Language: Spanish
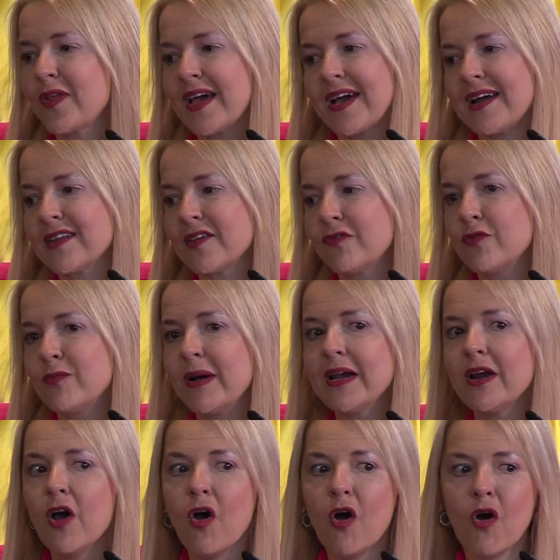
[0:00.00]
dejar de fumar
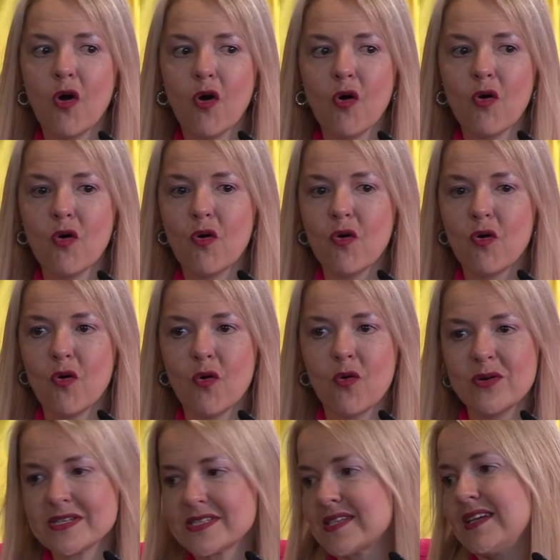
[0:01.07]

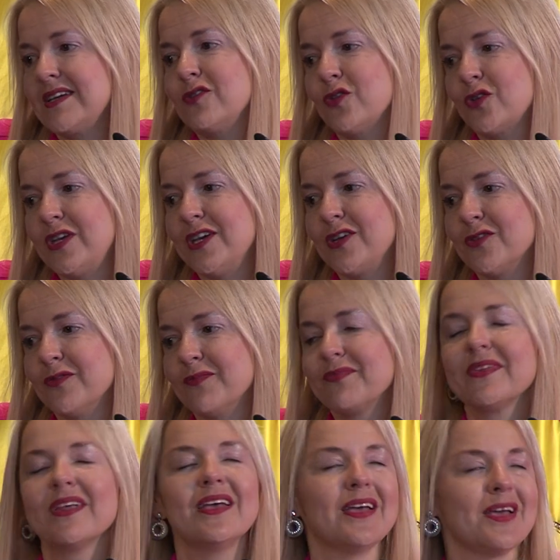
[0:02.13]
o es que no quiero?
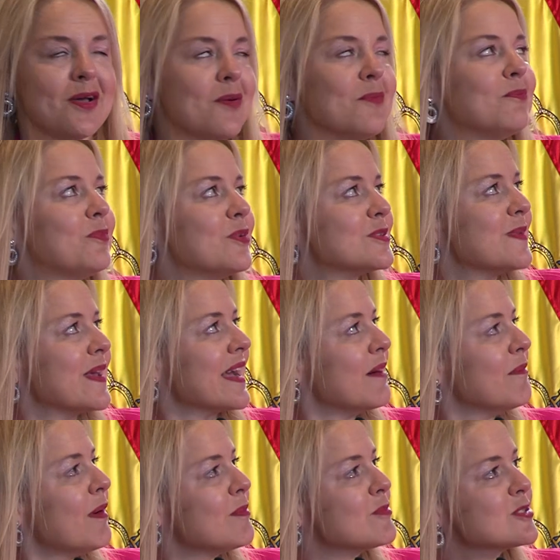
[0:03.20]
pues venga,
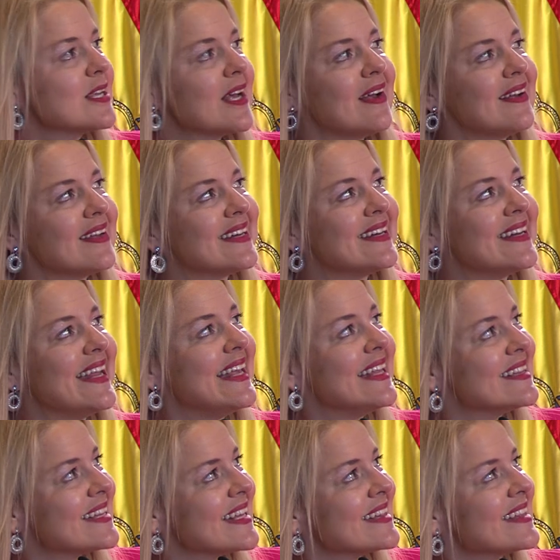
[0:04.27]
vamos a
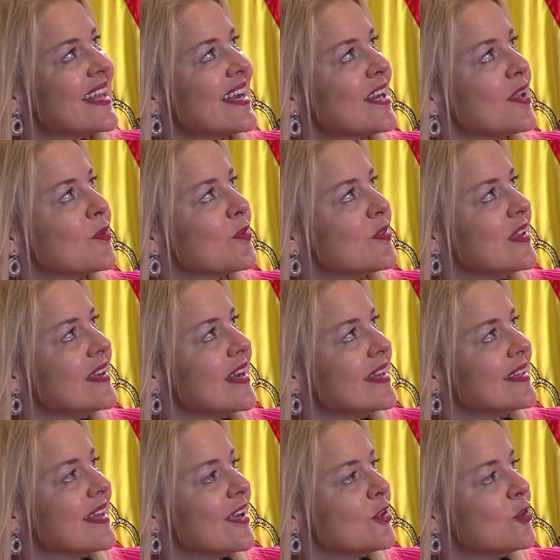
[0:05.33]
intentar reducir el
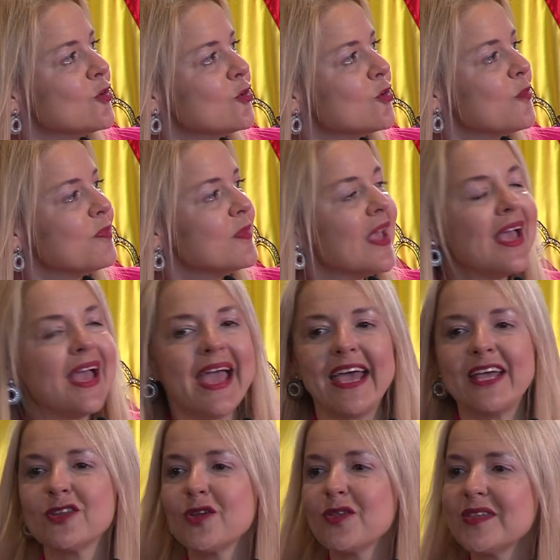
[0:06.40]
daño, ¿no?
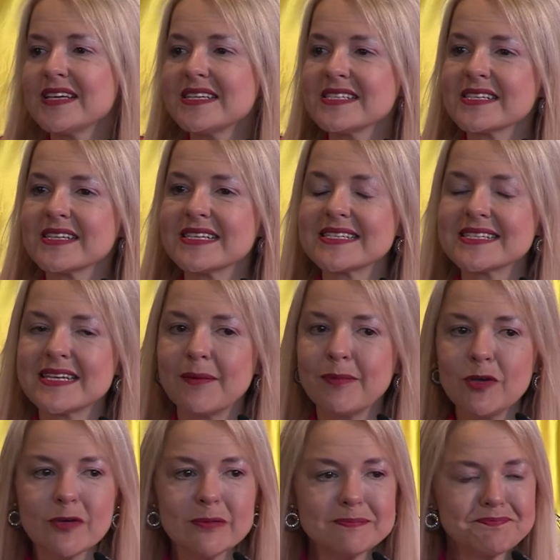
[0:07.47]
Entonces se
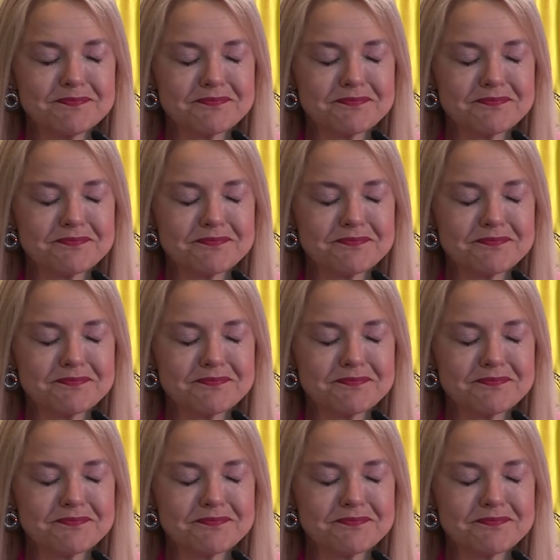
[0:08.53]
vio